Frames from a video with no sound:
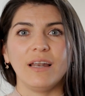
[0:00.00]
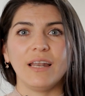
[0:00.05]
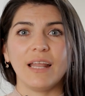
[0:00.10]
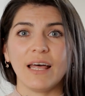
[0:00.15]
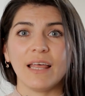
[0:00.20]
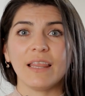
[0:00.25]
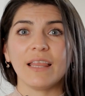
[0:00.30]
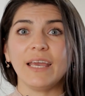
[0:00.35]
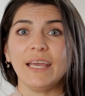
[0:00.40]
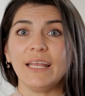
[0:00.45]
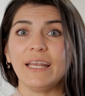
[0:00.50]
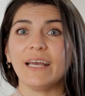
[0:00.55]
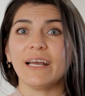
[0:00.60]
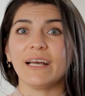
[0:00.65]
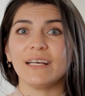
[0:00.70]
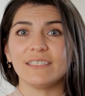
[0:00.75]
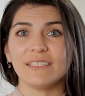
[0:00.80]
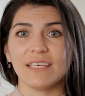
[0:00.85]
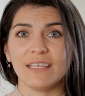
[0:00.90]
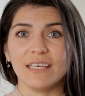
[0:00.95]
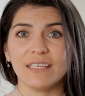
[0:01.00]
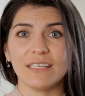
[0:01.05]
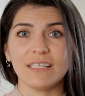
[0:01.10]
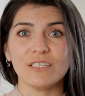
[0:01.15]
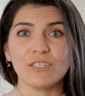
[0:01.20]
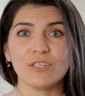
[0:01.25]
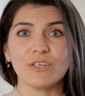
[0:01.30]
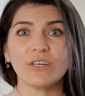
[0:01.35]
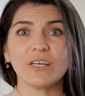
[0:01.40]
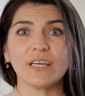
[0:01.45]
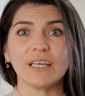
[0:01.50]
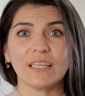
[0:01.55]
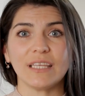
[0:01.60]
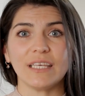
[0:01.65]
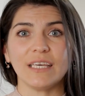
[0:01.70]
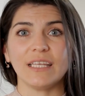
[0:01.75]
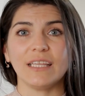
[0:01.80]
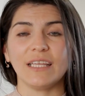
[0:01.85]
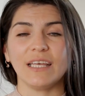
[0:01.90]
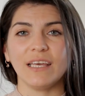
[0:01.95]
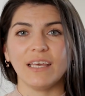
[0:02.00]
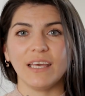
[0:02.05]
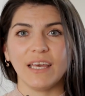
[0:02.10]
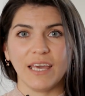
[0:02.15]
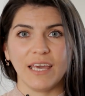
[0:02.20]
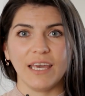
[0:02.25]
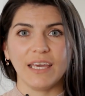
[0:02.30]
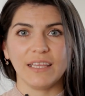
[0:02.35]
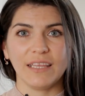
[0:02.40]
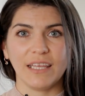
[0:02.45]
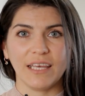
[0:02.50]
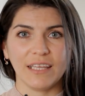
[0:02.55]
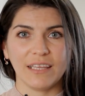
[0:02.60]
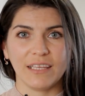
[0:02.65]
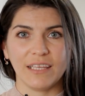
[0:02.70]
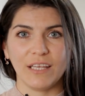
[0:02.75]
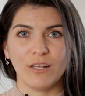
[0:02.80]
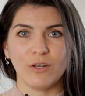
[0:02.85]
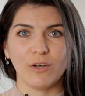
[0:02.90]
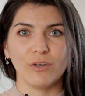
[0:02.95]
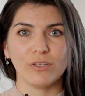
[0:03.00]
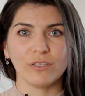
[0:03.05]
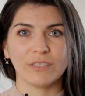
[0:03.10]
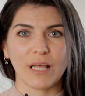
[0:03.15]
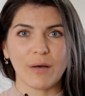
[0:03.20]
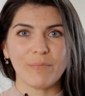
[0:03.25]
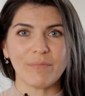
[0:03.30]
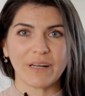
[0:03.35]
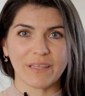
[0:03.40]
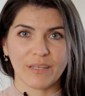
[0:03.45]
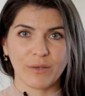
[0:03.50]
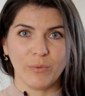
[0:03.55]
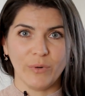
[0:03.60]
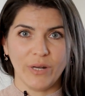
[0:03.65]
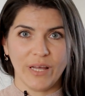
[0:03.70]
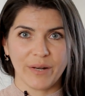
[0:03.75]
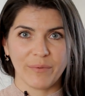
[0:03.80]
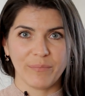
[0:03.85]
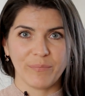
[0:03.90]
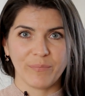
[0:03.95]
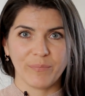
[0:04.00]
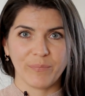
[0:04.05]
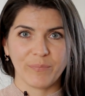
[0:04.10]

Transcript: la elegancia y distinción que tiene este estilo tan particular.